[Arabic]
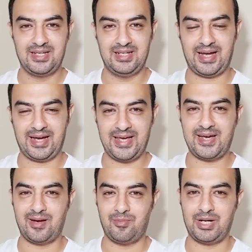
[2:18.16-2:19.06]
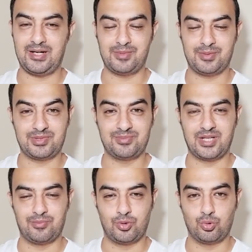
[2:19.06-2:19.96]
الحياه يا جماعه لما
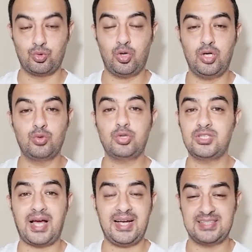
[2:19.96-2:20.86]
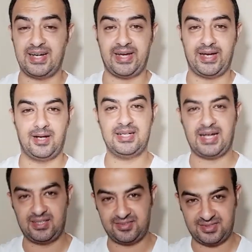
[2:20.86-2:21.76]
بتبدا بالوضوح الوضوح ده احسن حاجه انا
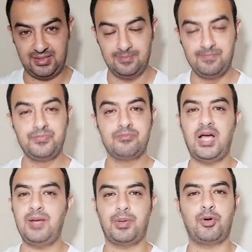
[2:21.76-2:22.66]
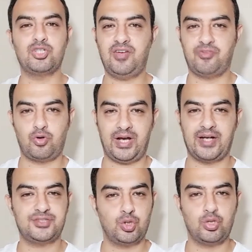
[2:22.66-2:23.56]
عن نفسي بحب ابقى واضح في كل
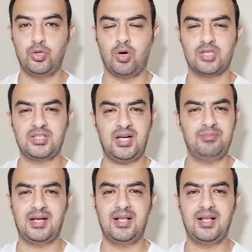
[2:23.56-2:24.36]
حاجه في شغلي واضح